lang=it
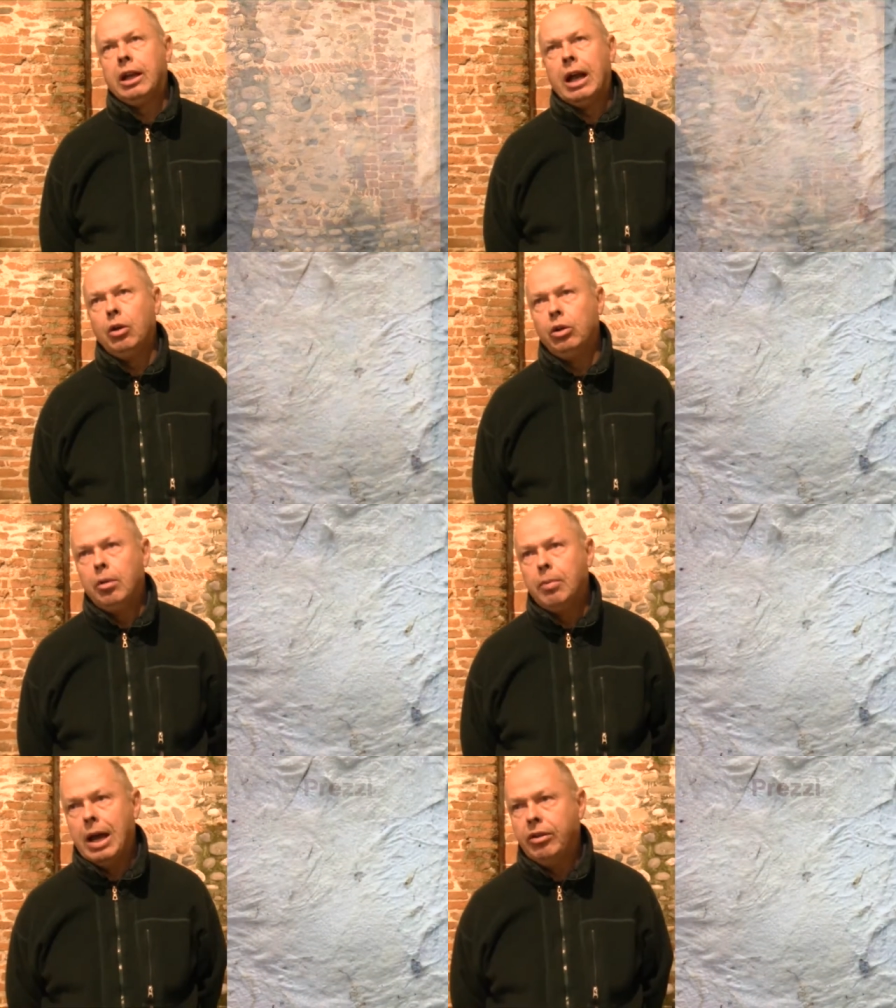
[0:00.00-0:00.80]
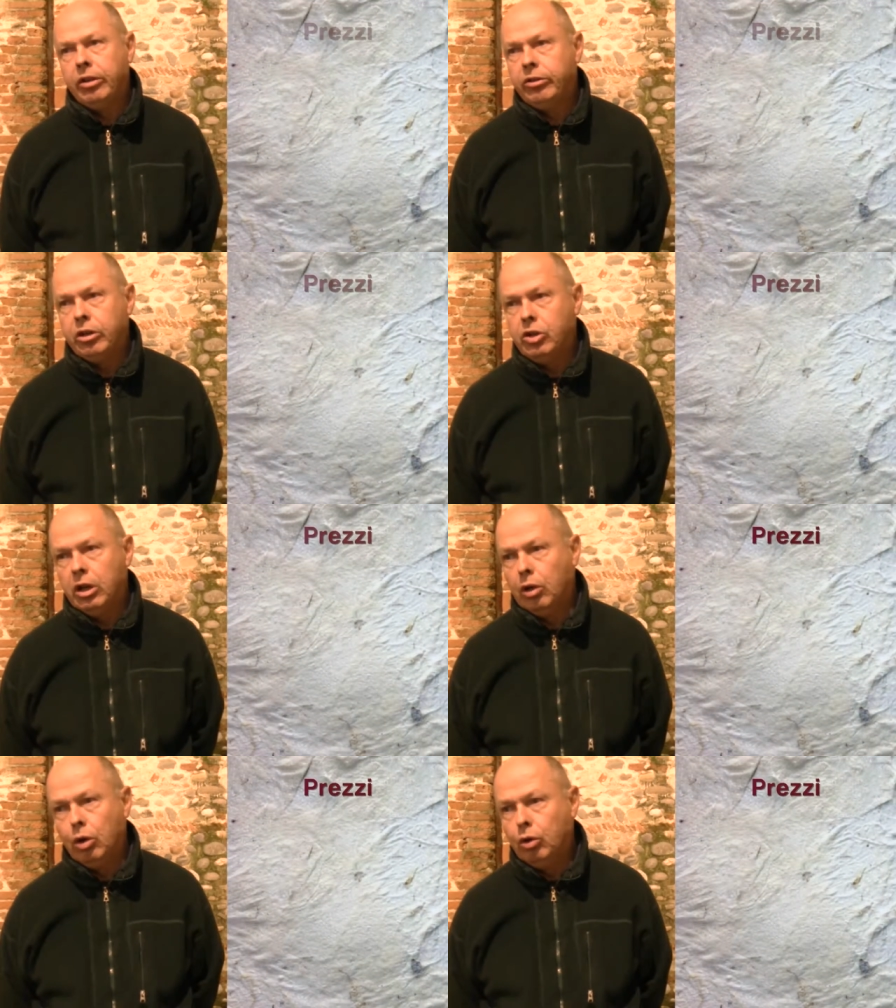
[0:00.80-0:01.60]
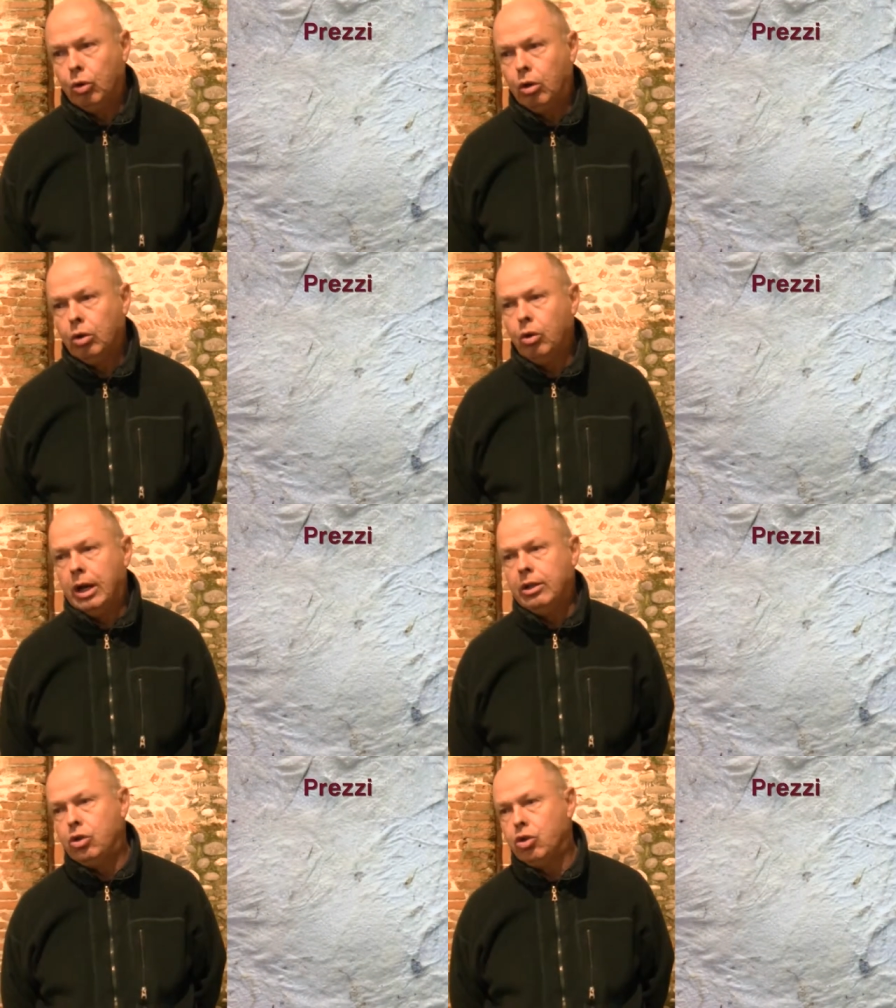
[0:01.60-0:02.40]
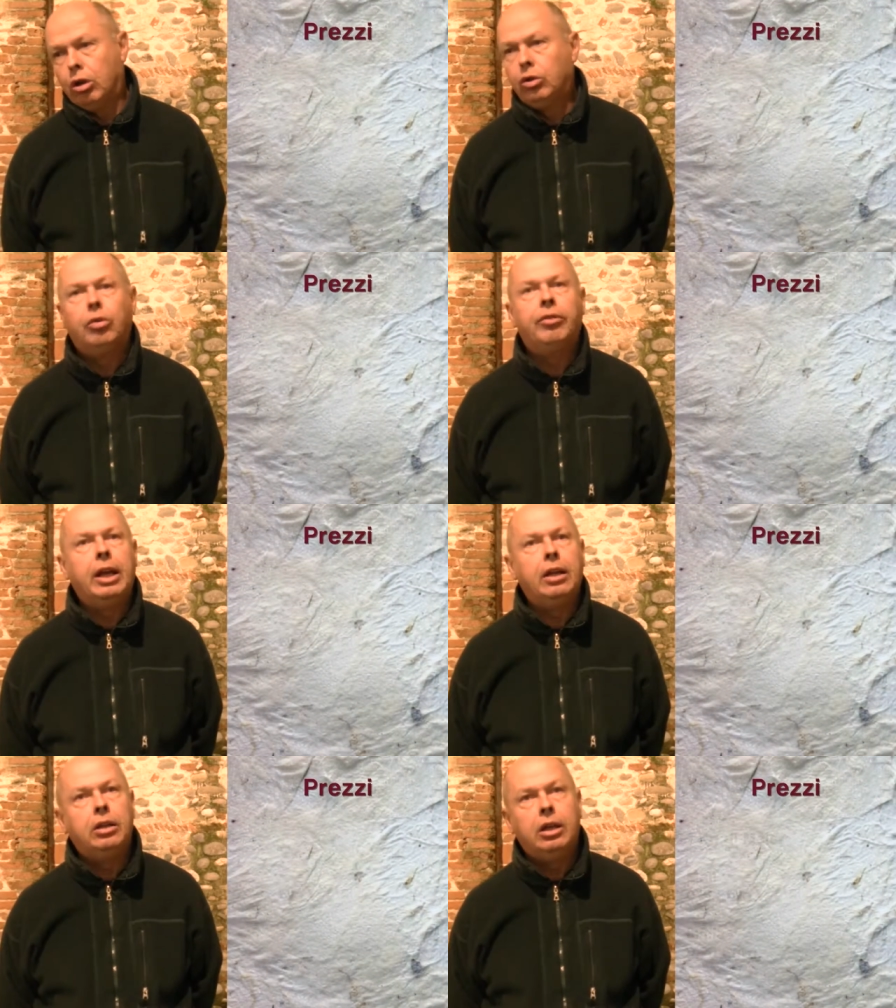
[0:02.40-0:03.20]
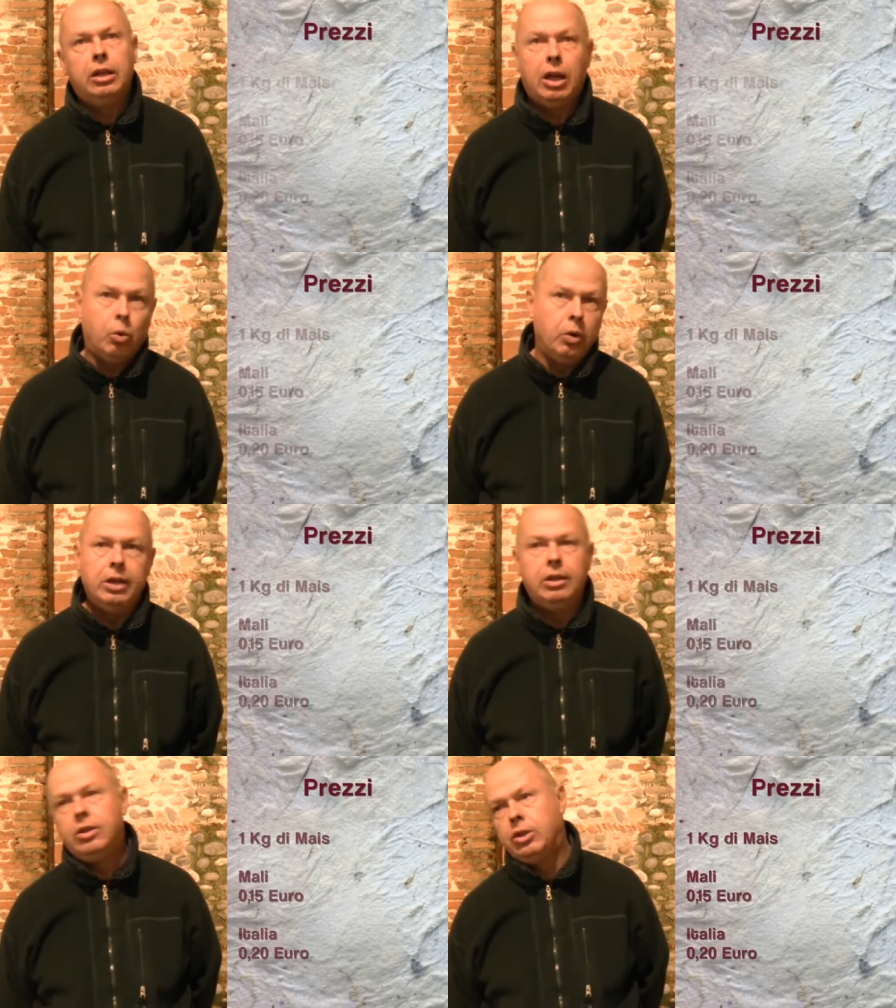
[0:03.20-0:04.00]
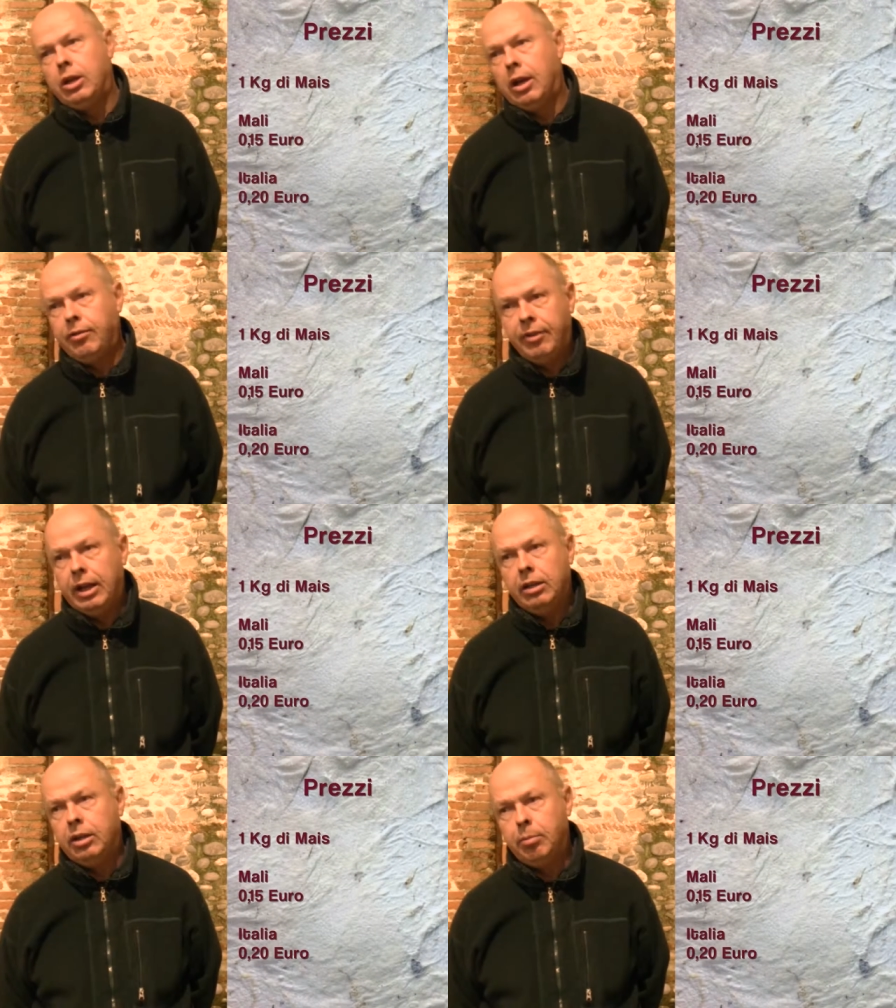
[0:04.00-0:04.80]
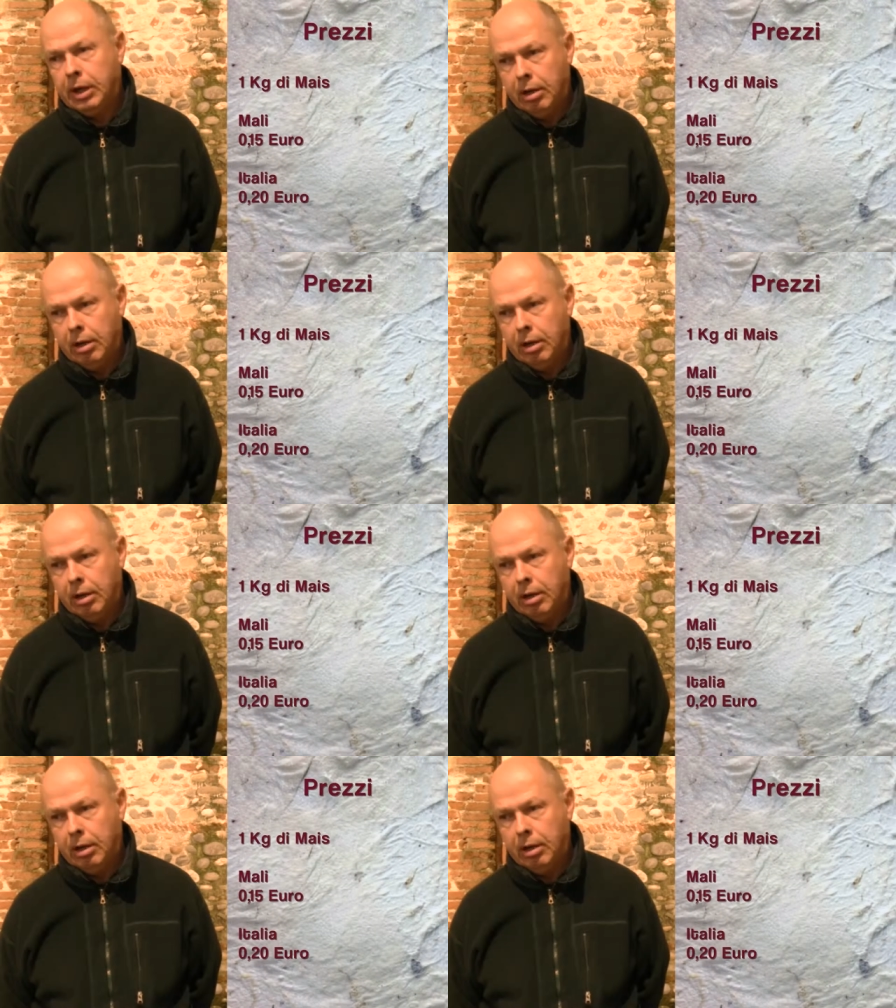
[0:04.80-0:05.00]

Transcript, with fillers: grano e del mais si aggirano intorno ai 18, 20, dai 15 ai 20 per